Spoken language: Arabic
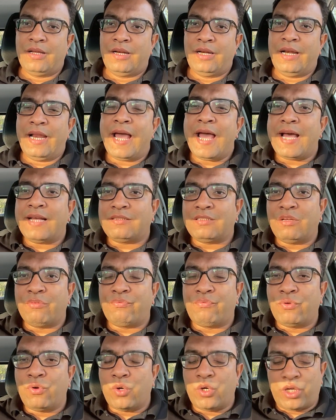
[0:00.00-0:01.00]
لازم
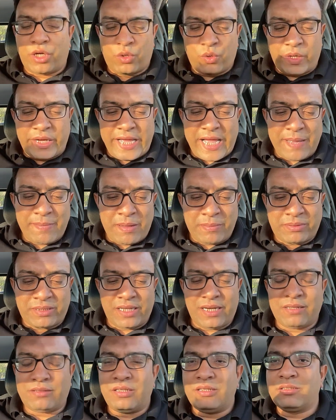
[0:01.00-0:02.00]
فوق الرخامه ب
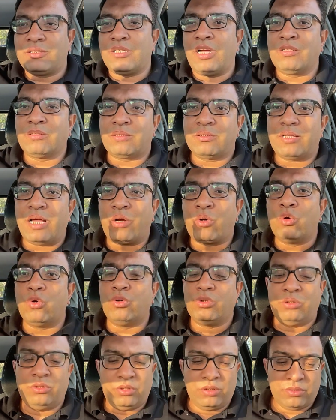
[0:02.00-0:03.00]
30 سم ده
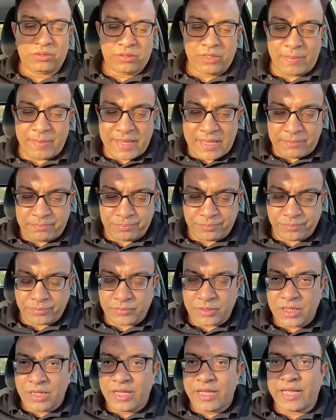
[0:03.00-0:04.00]
كود تمام
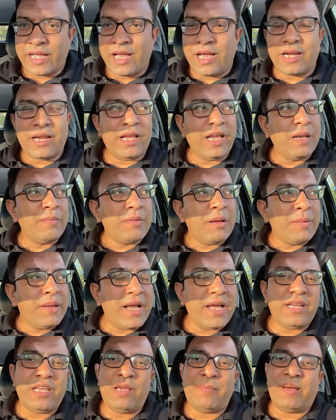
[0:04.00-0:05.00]
خارج
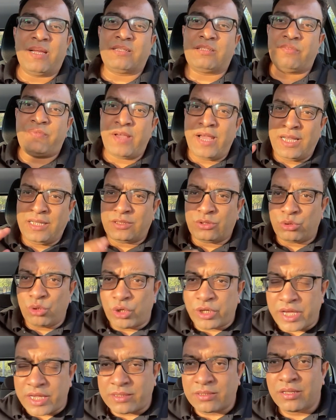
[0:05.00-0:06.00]
المباني يبقى ارتفاع
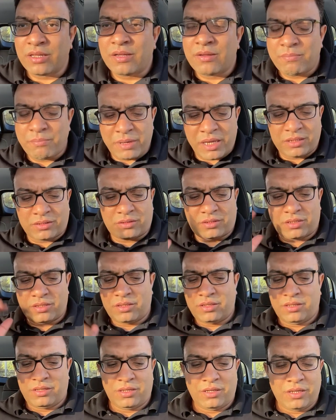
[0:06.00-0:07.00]
السوكت متر
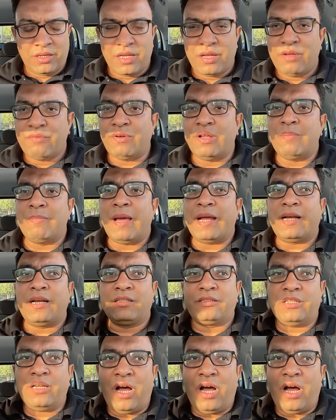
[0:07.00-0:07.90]
في المجلس